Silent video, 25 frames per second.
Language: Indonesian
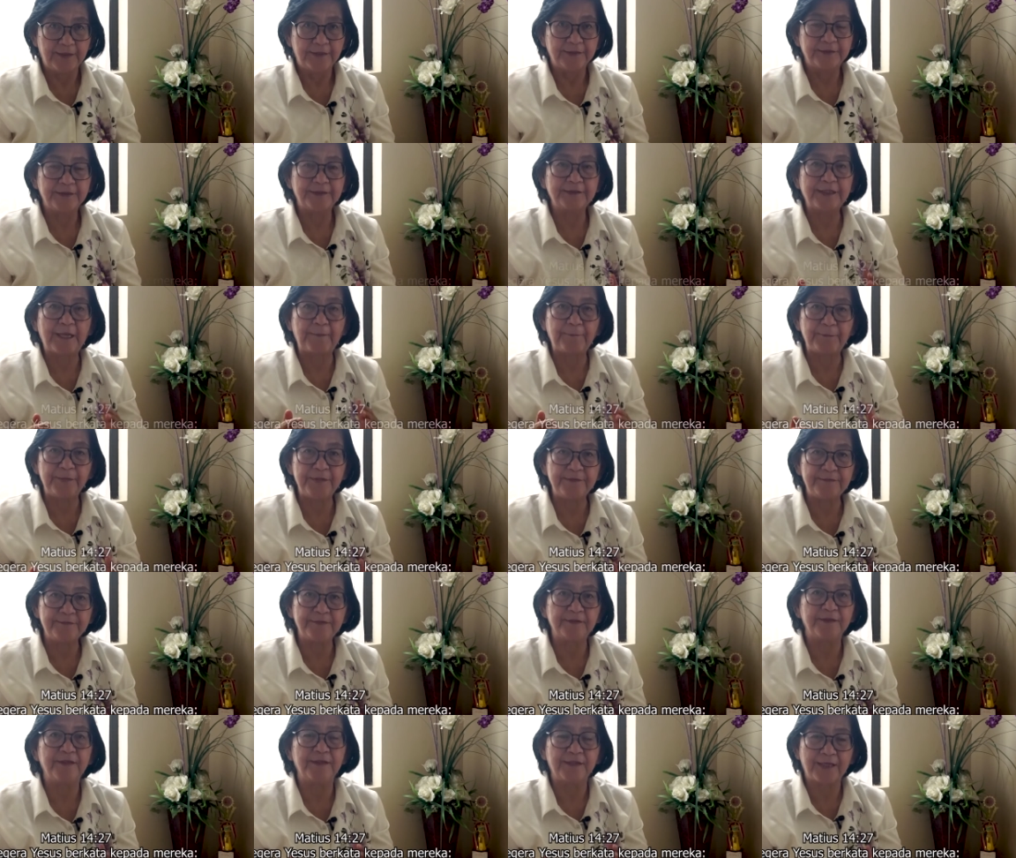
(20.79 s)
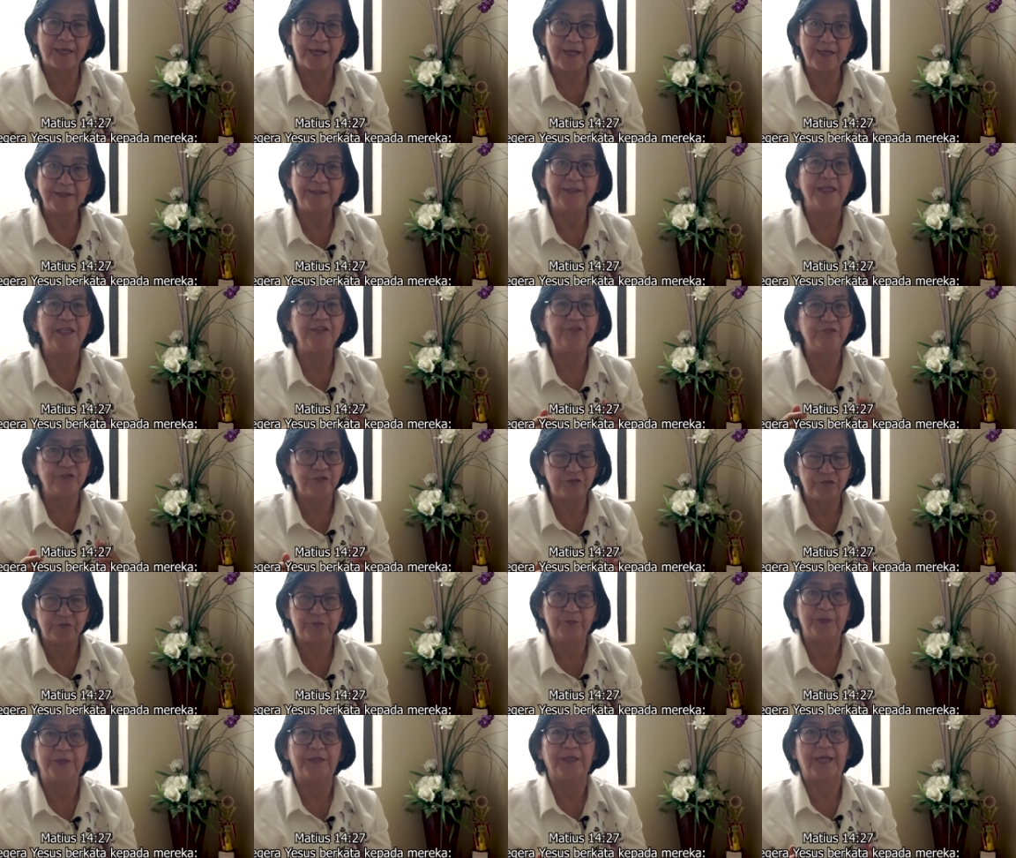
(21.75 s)
Tetapi segera
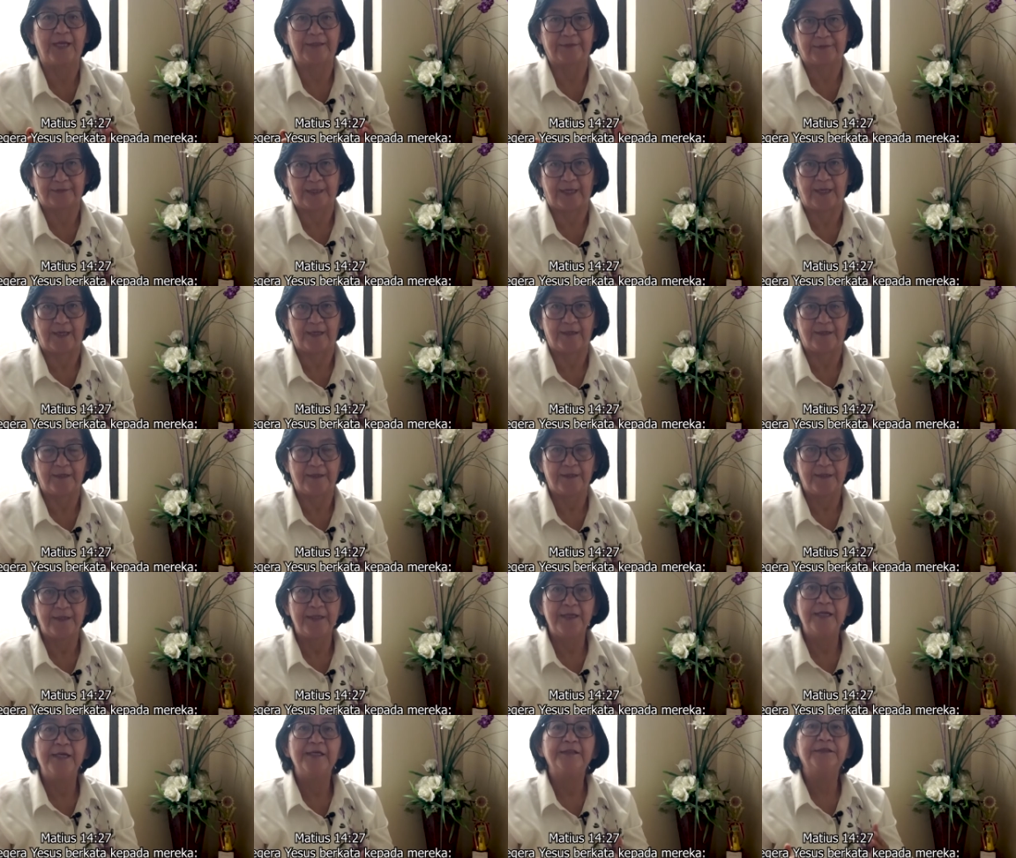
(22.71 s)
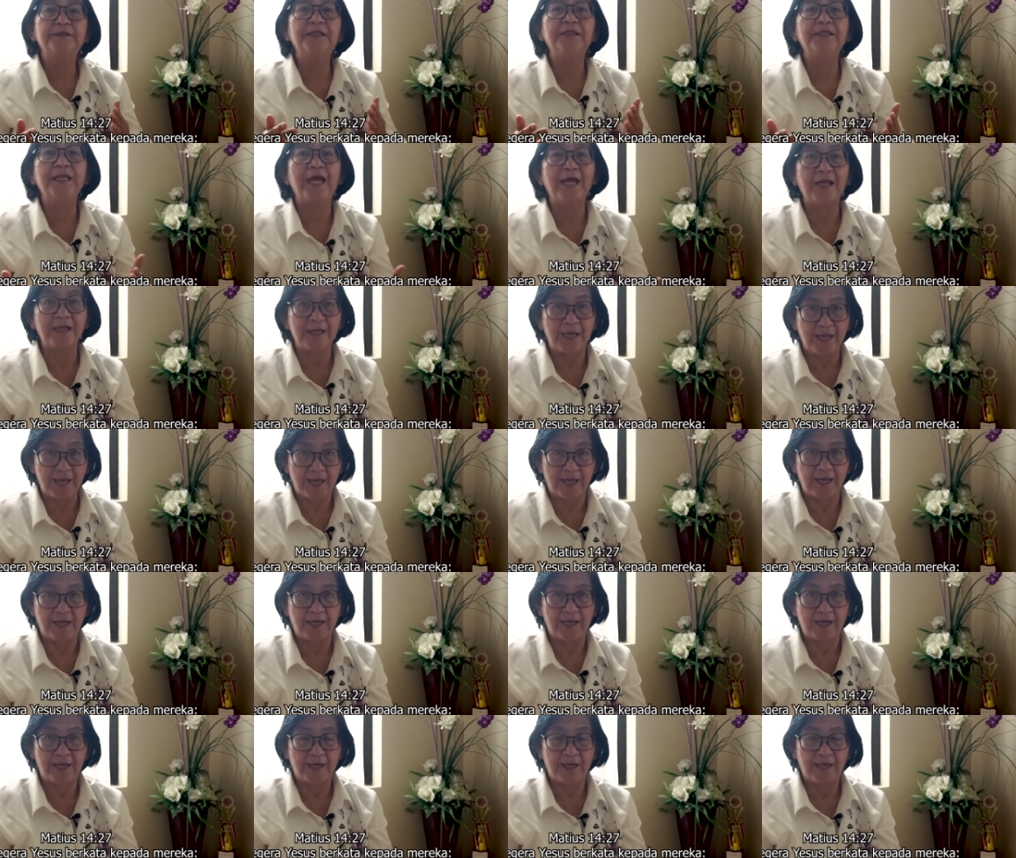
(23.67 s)
Yesus berkata, Tenanglah,